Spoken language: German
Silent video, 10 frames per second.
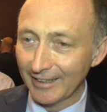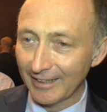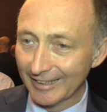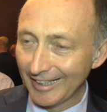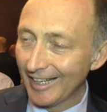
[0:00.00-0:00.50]

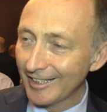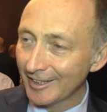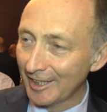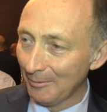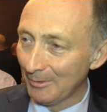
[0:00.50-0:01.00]
äh,
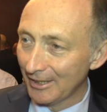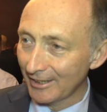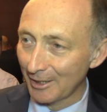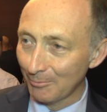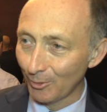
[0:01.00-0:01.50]
gleichen
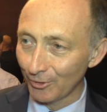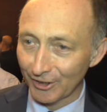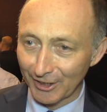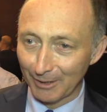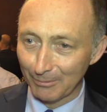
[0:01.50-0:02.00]
Chemie
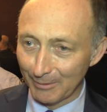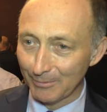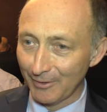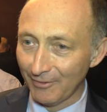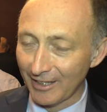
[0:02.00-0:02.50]
gemundet haben,
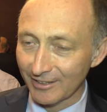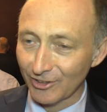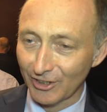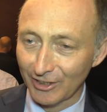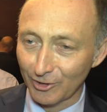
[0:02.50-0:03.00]
im, im
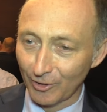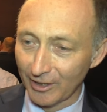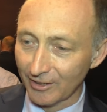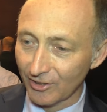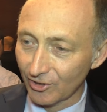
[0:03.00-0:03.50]
wahrsten Sinn des
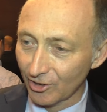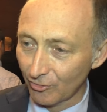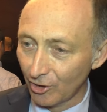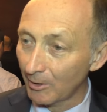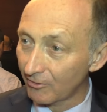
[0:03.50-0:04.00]
Wortes,
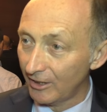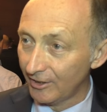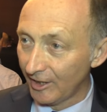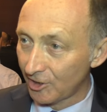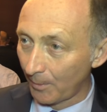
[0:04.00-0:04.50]
dass wir über
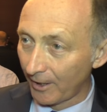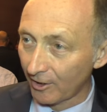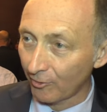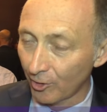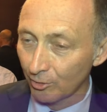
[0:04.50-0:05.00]
Qualität
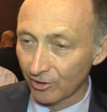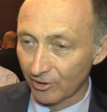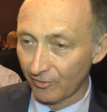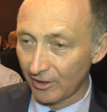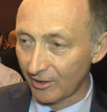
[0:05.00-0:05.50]
sprechen. Für uns
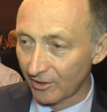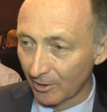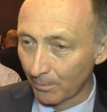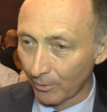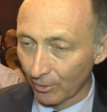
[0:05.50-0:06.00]
ist der
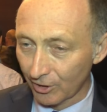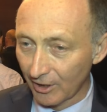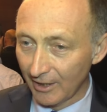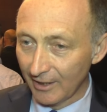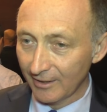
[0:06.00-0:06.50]
wichtigste Punkt,
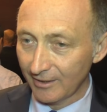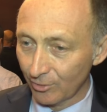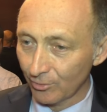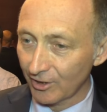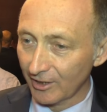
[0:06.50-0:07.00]

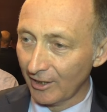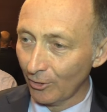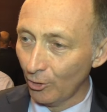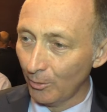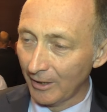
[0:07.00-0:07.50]
dass unser
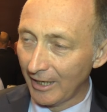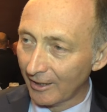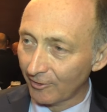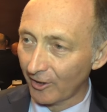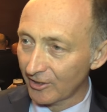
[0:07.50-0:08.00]
Gegenüber
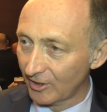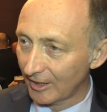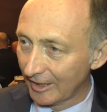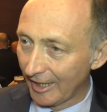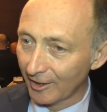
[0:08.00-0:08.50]

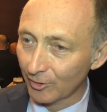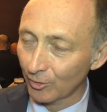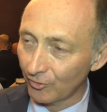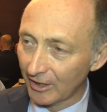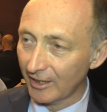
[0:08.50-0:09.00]
langfristig denkt
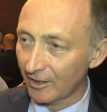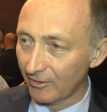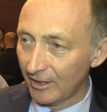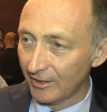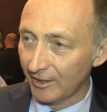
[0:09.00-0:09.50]
und wirklich in
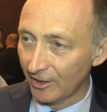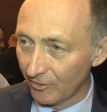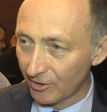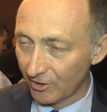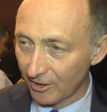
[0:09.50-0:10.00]
Qualität
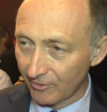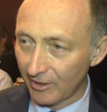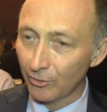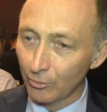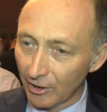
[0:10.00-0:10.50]
investiert,
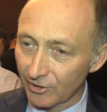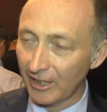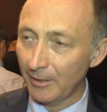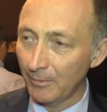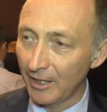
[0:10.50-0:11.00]
weil nur aus
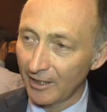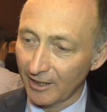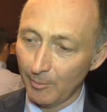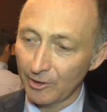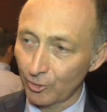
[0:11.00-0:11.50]
dem
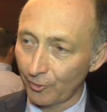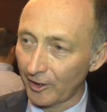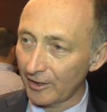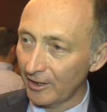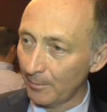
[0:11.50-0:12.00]
kann man
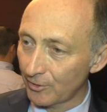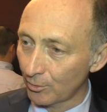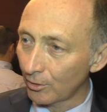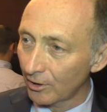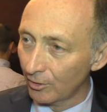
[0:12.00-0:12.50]
zufriedene
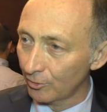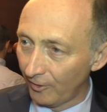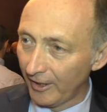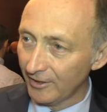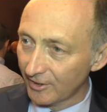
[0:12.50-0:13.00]
Besucher und
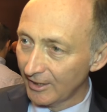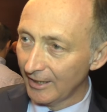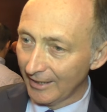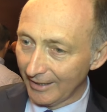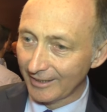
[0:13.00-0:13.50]
Fans
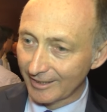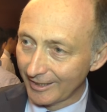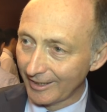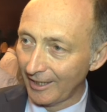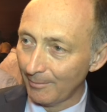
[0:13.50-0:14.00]

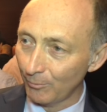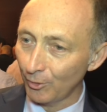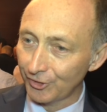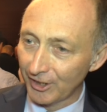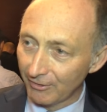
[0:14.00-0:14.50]
letztlich haben
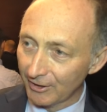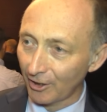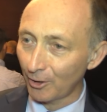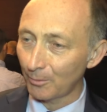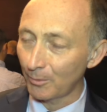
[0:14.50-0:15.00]
und die
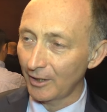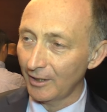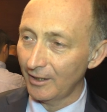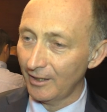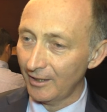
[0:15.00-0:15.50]
wiederum
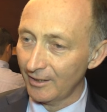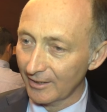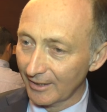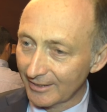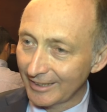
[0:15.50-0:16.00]
äh,
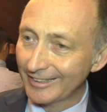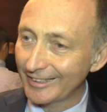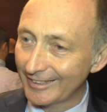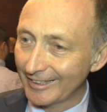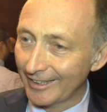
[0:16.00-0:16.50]
sind
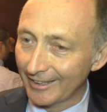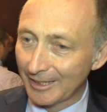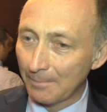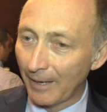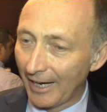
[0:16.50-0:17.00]
äh,
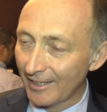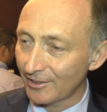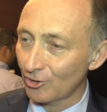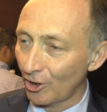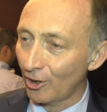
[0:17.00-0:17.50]
die
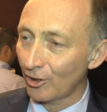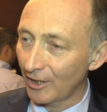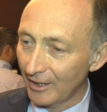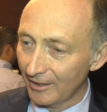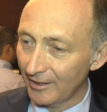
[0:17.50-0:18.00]
Basis auch
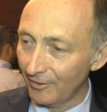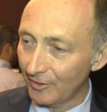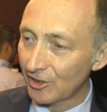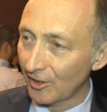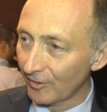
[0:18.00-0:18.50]
hier
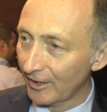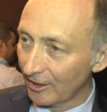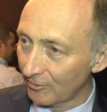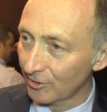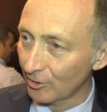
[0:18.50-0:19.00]
wirtschaftlich
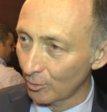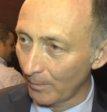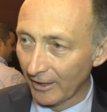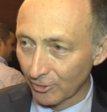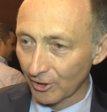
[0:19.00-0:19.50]
etwas dazu
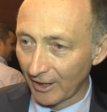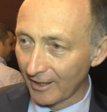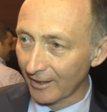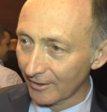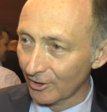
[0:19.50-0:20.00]

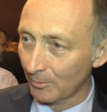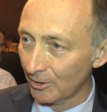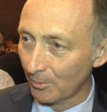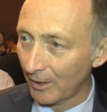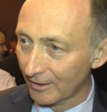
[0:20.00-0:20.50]
beizutragen, dass
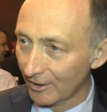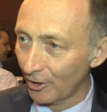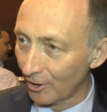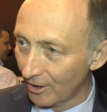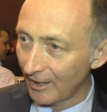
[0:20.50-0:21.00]
man sportlich
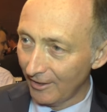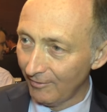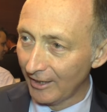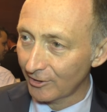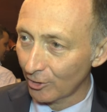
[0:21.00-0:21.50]
auch
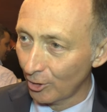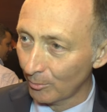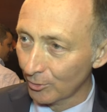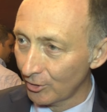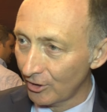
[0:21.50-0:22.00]

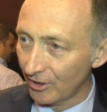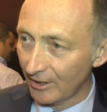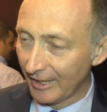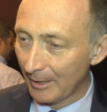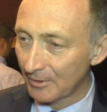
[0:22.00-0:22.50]
weiterkommt und in,
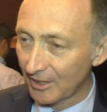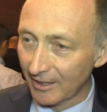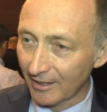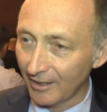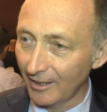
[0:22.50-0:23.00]
in dem
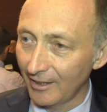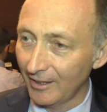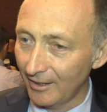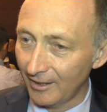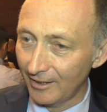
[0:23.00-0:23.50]
Sinn
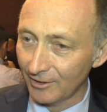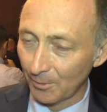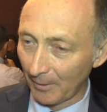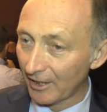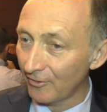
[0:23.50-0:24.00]
äh,
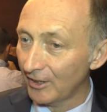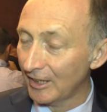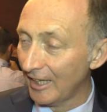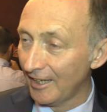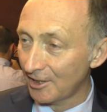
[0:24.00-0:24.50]
sprechen wir
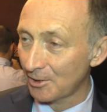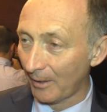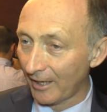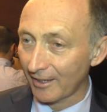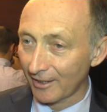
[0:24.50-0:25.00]
die gleiche
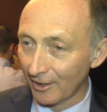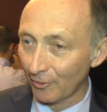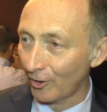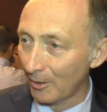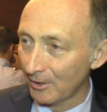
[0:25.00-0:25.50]
Sprache.
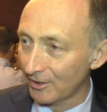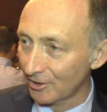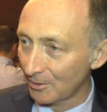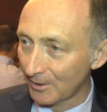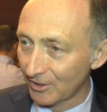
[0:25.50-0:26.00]
Ich freue mich,
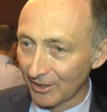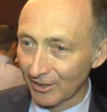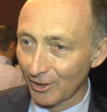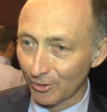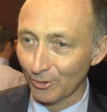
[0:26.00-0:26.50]
dass es
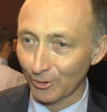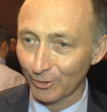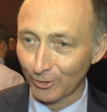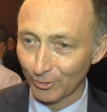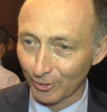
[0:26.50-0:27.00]
passiert ist
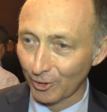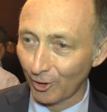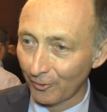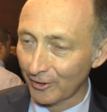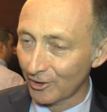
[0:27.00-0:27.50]
und, und ich
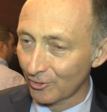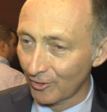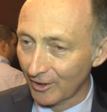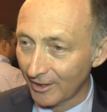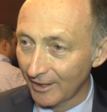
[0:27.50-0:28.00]
hoffe, dass
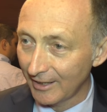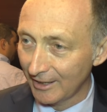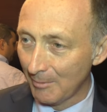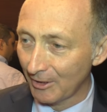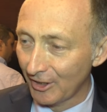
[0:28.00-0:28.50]
wir
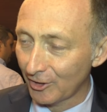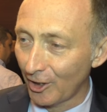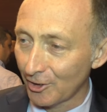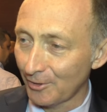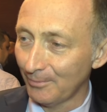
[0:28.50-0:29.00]
niemanden
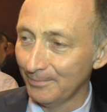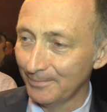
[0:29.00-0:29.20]
enttäuschen.